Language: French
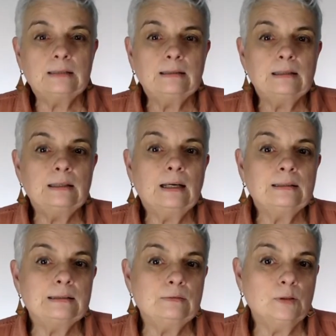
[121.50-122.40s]
qui était liée à
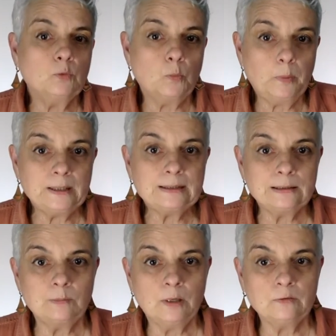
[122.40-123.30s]
des événements
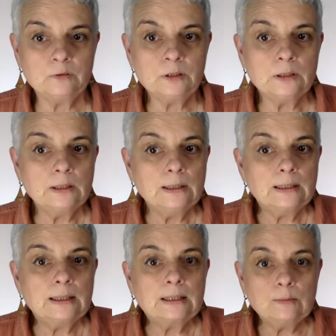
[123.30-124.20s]
passés de ma vie
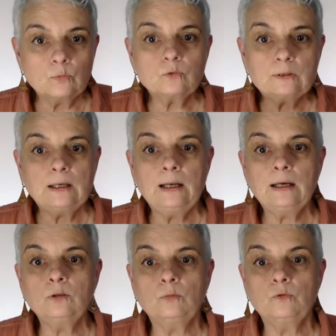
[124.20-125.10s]
et qui montait
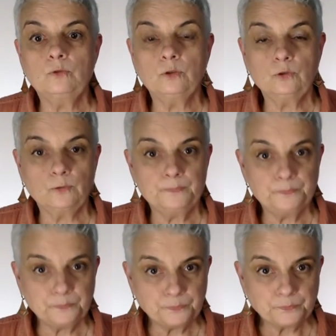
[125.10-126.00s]
là dans mon ventre.
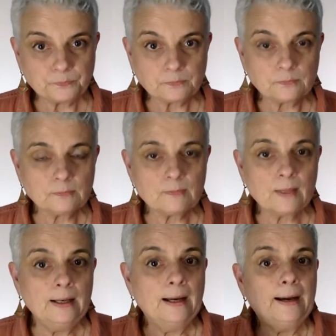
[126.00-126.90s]

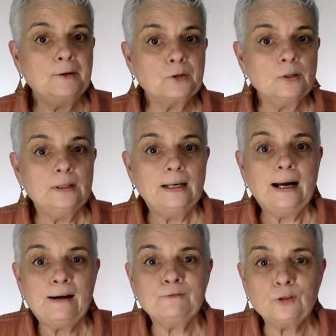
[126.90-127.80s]
Alors,
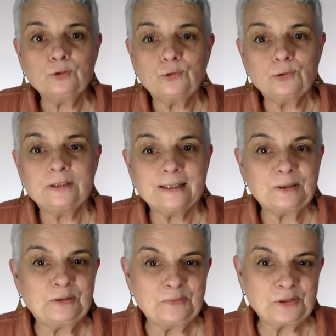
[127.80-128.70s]
avant de te
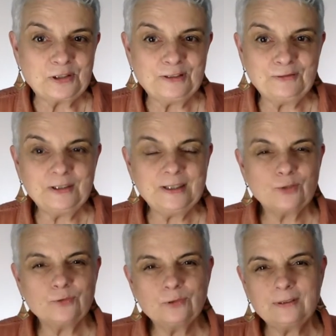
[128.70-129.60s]
dire comment j'ai fait,
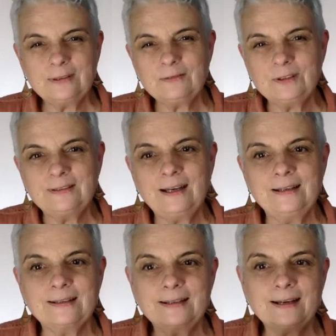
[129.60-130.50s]
je veux t'inviter à
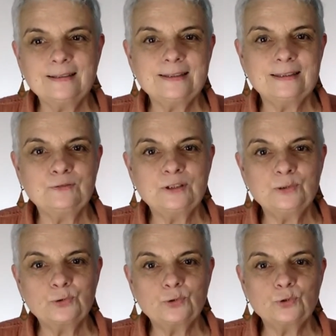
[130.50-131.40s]
aller regarder cette
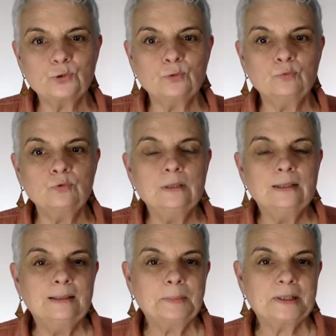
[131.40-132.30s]
vidéo jusqu'au bout
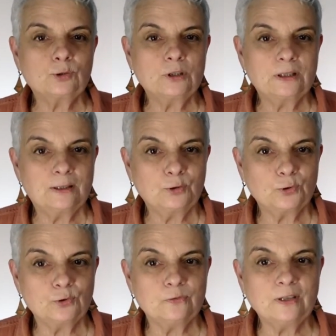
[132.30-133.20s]
parce que j'ai quelque
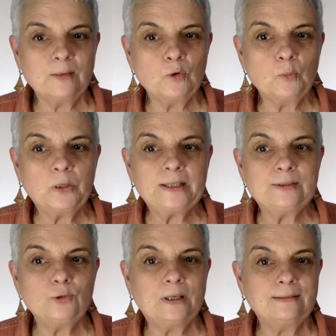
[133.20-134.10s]
chose de vraiment
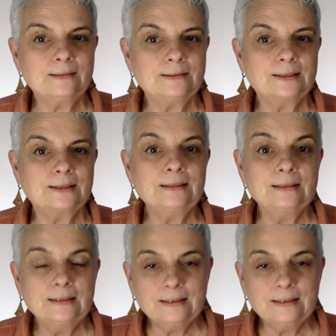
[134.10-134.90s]
précieux à t'indiquer.